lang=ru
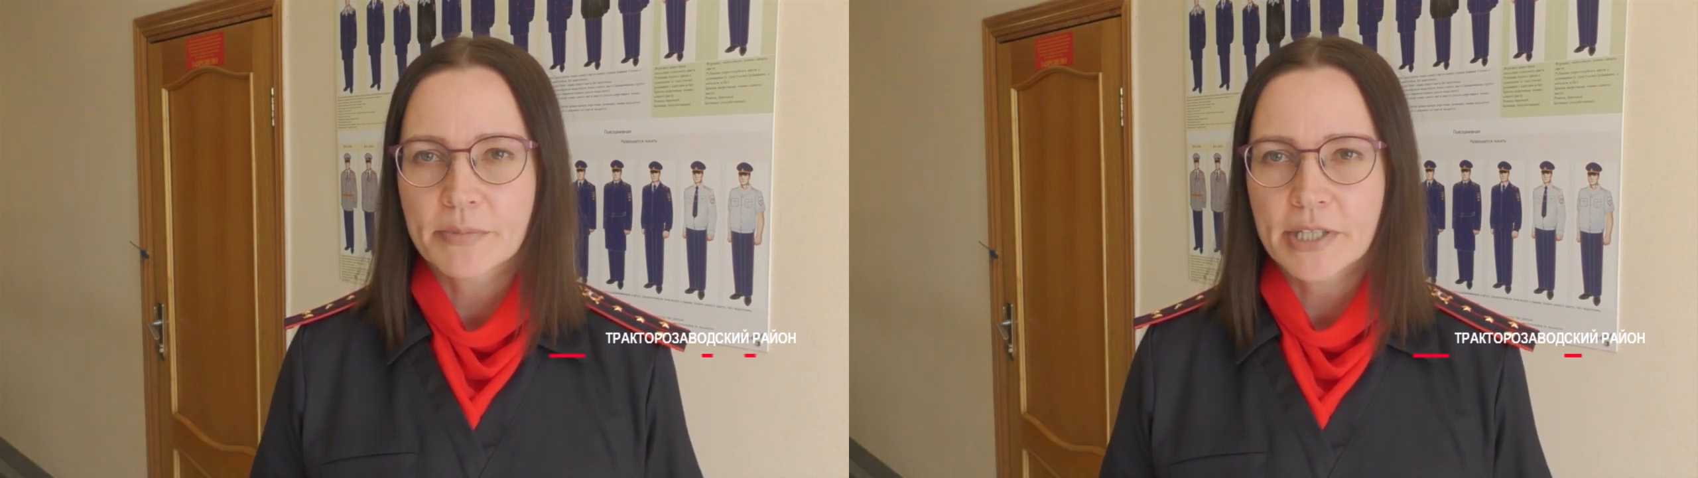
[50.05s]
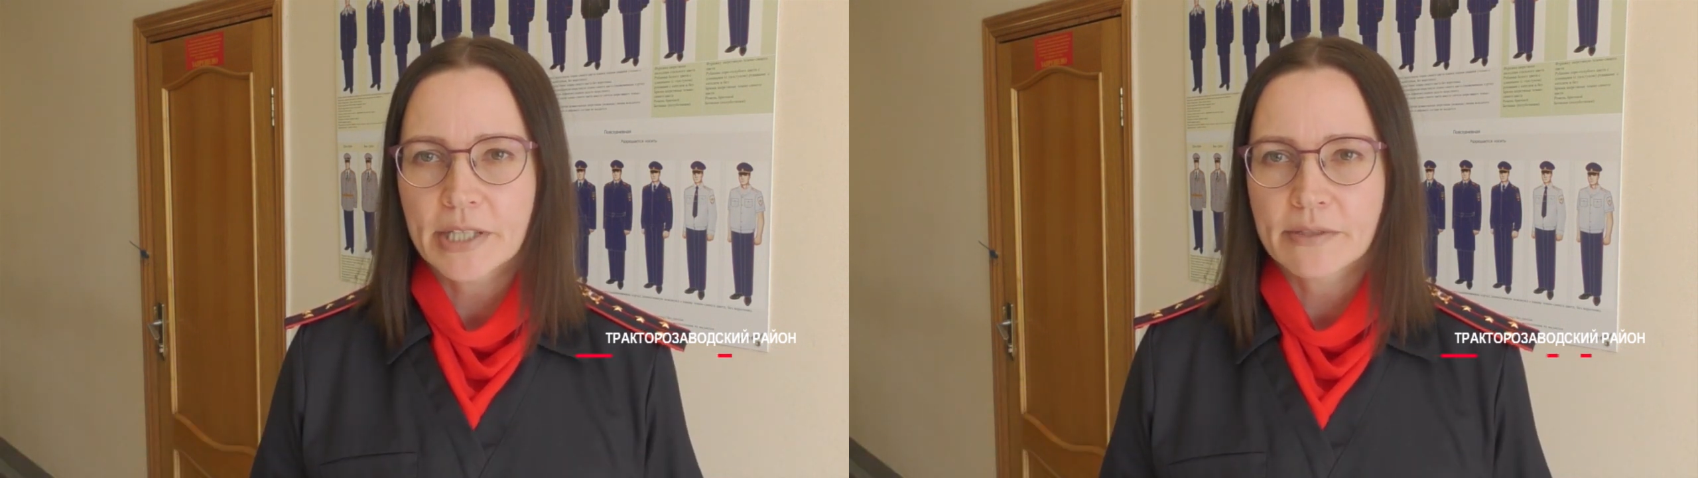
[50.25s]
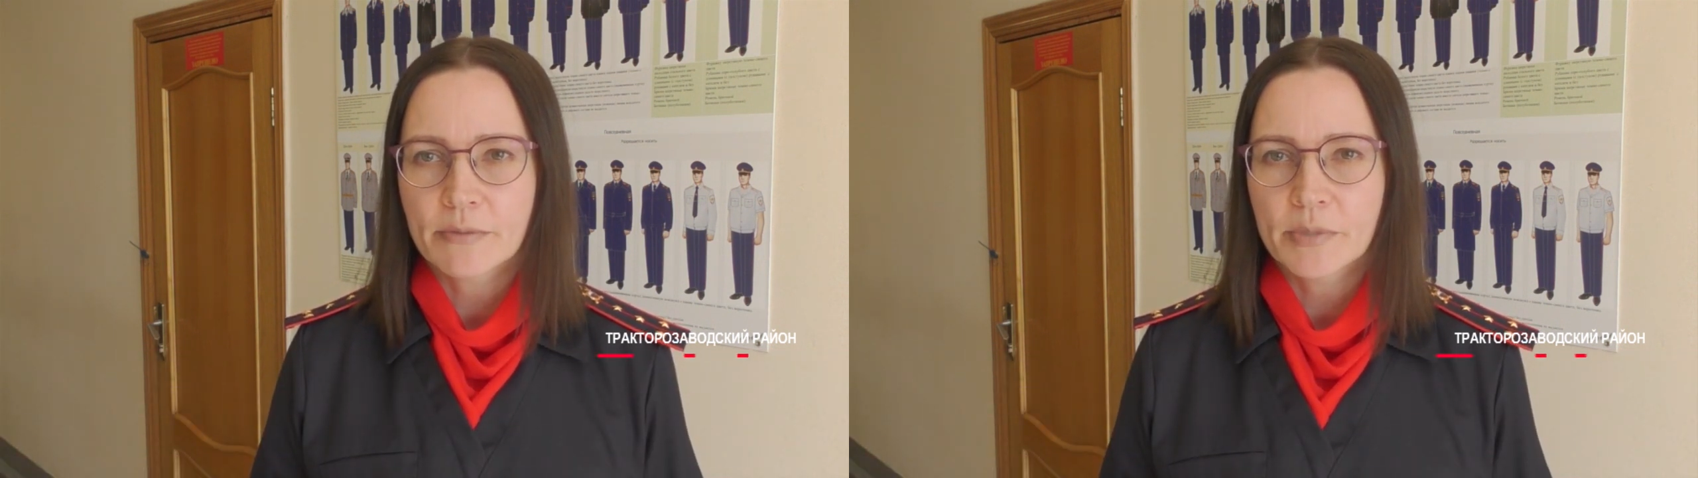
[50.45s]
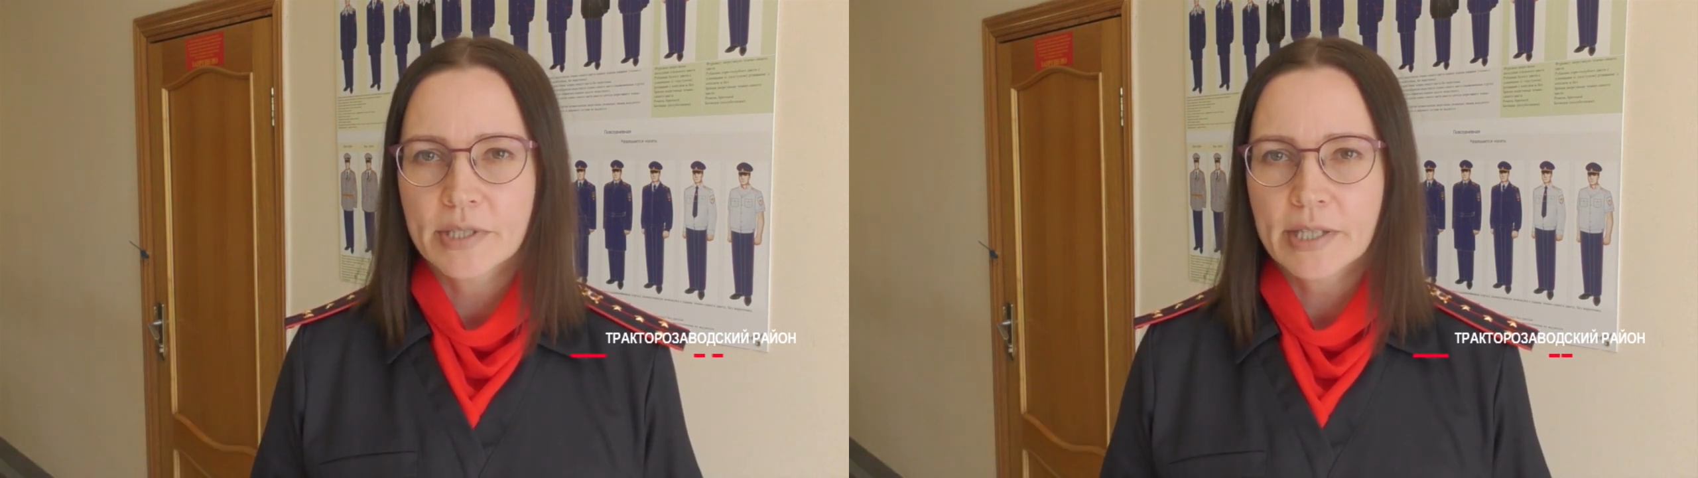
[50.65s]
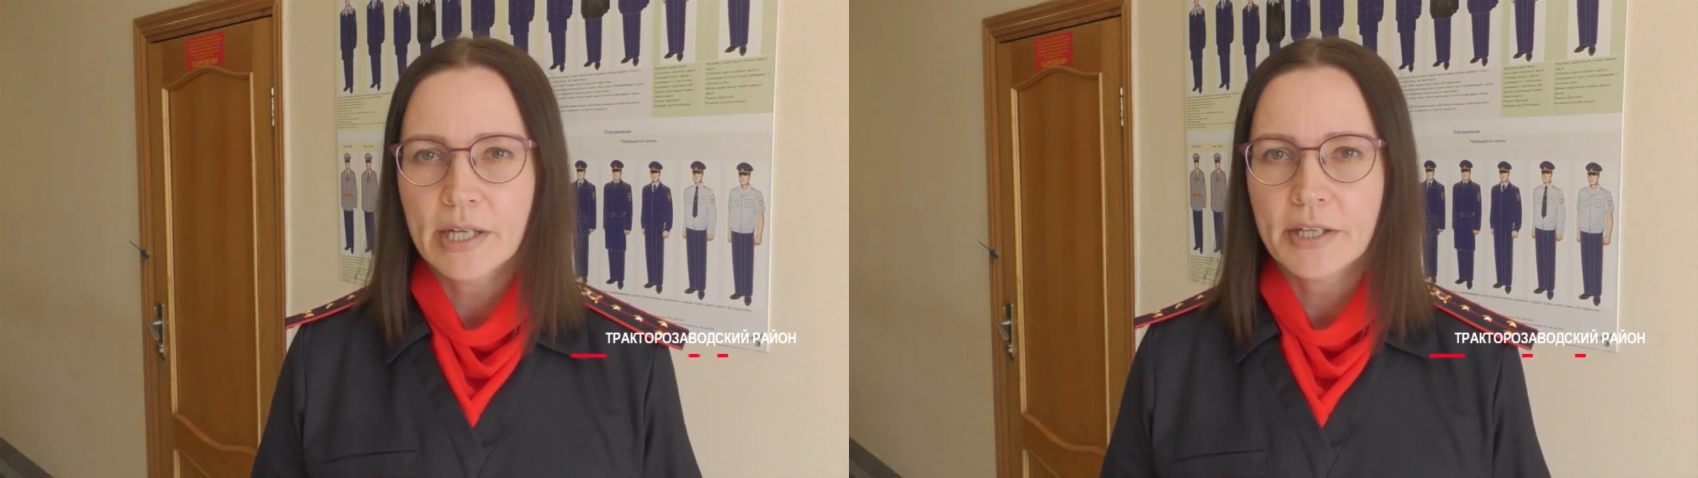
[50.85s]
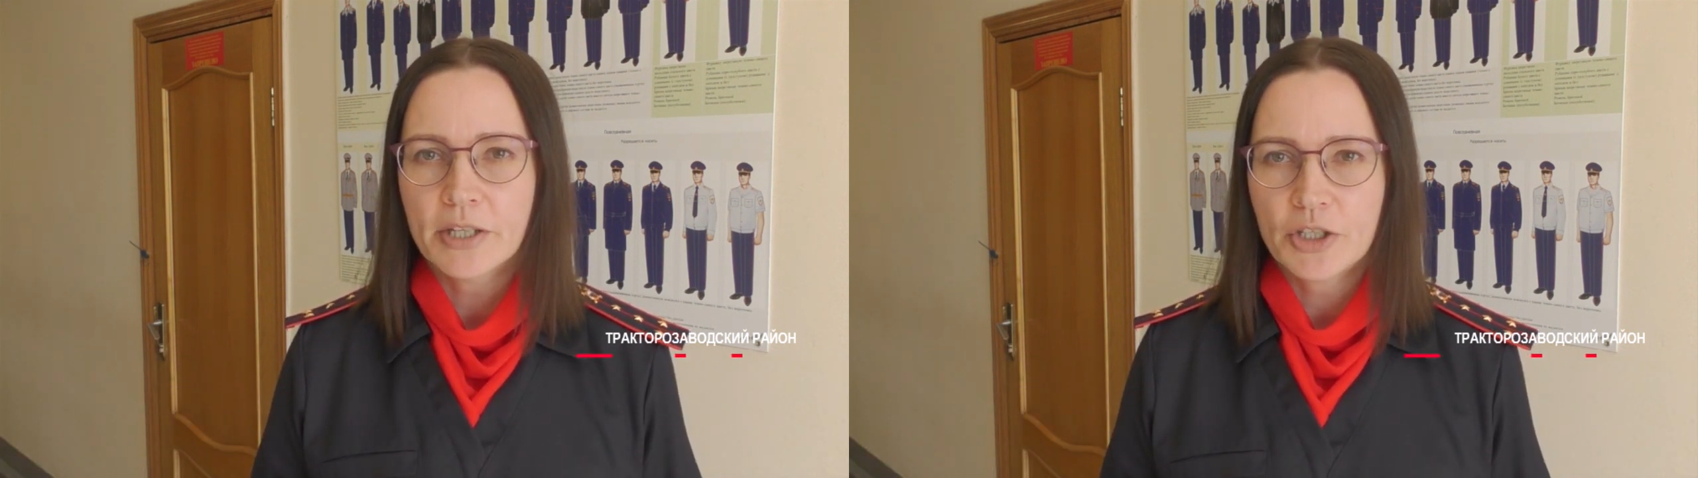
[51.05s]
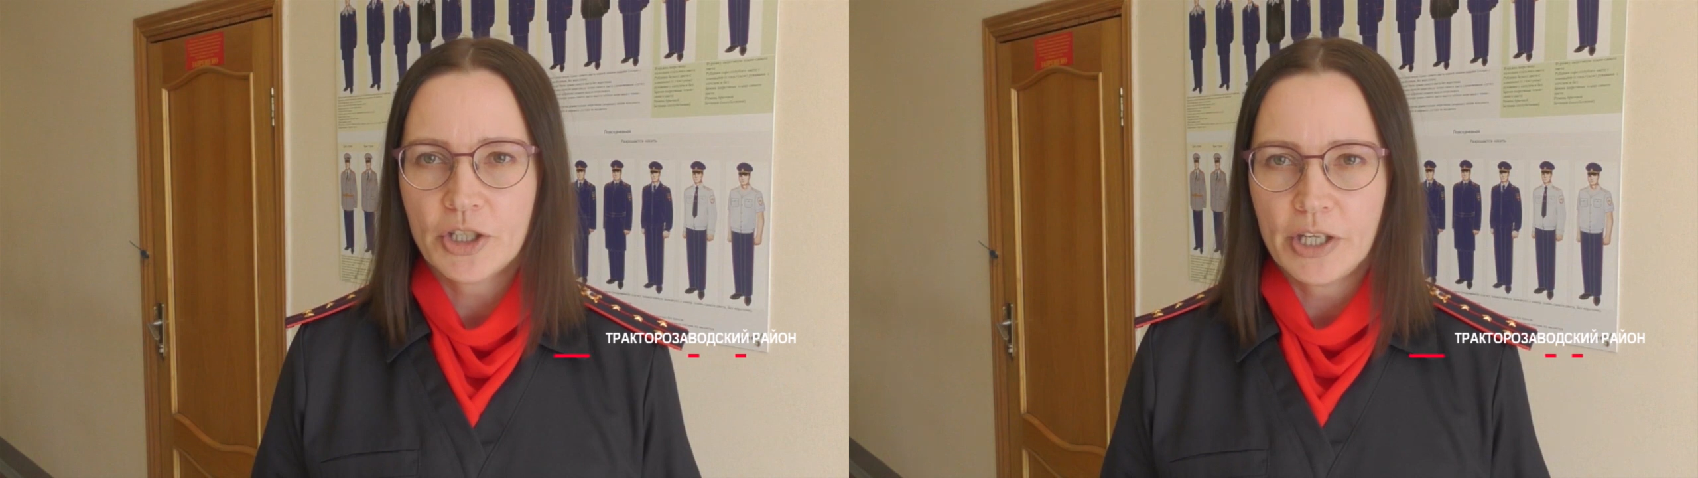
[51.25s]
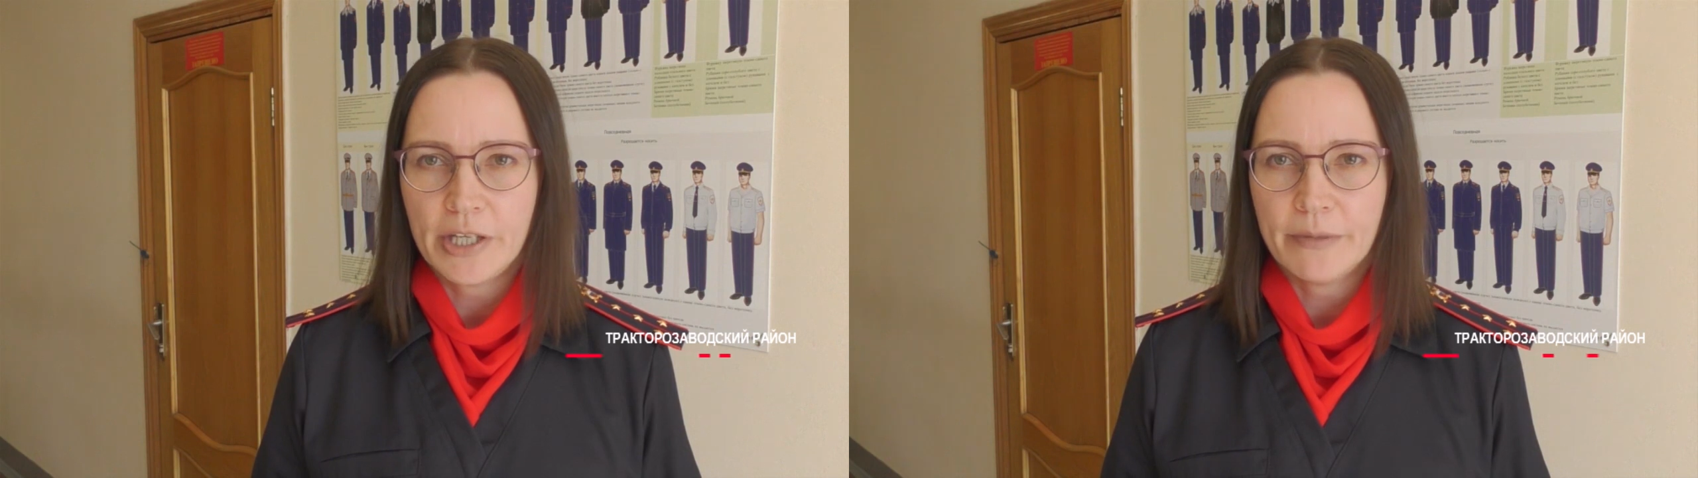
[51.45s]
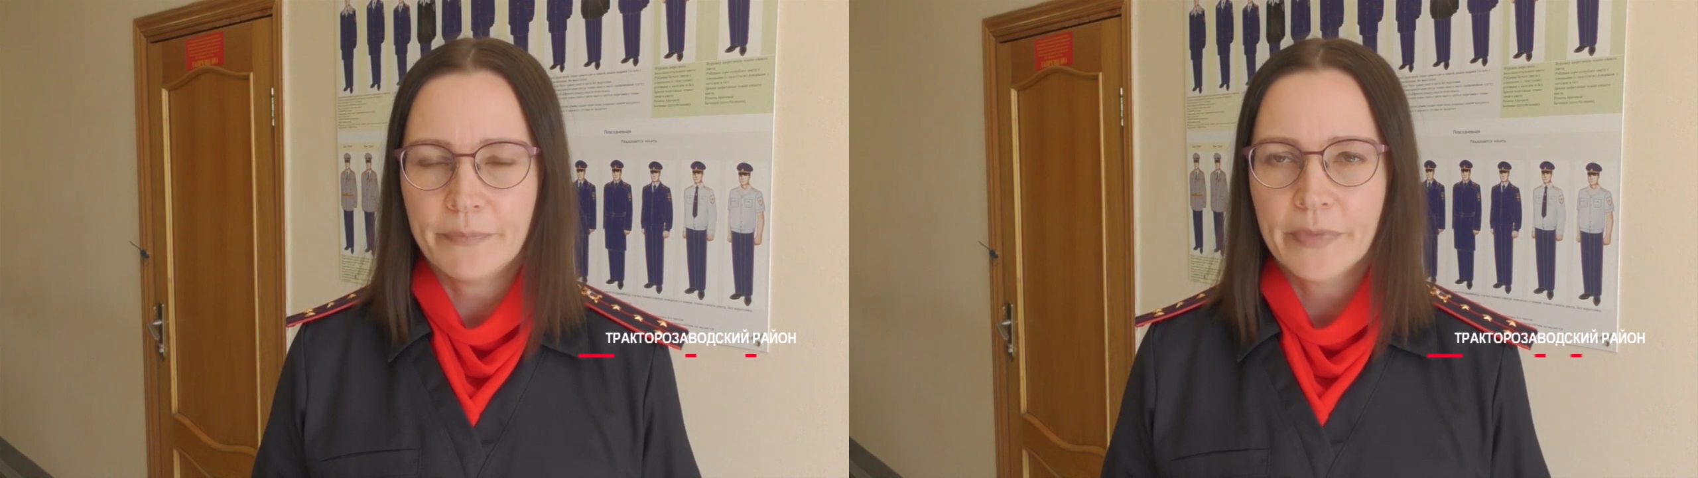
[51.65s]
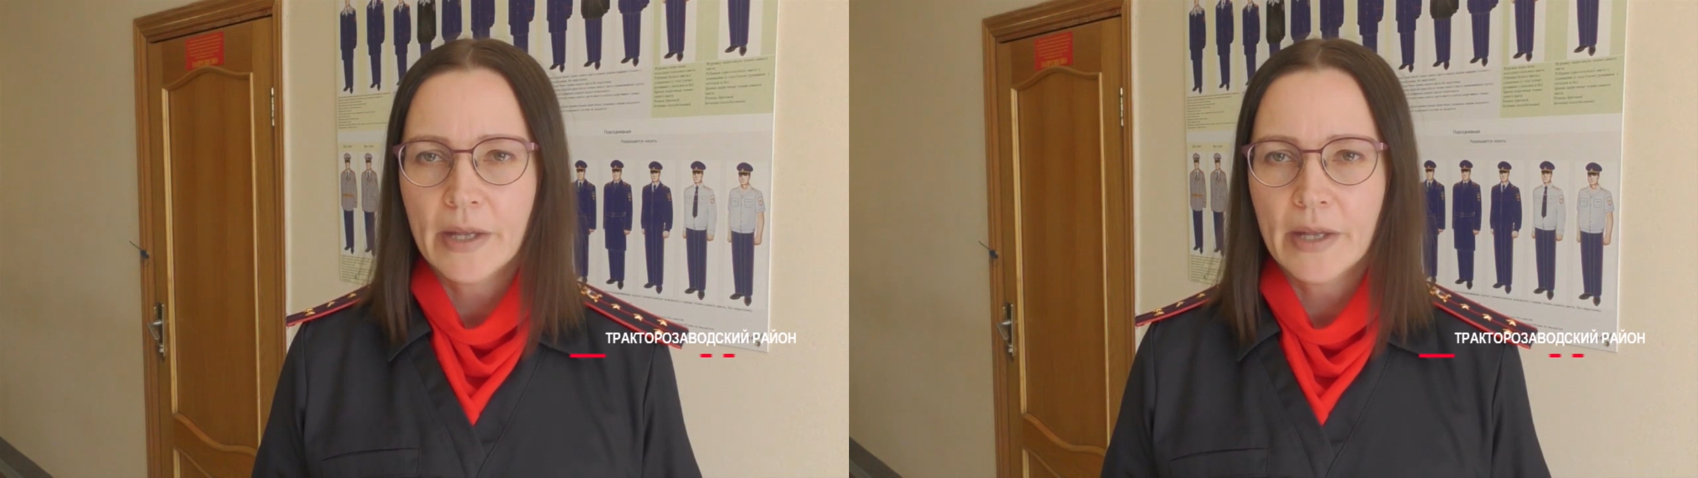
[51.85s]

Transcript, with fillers: средством без цели хищения.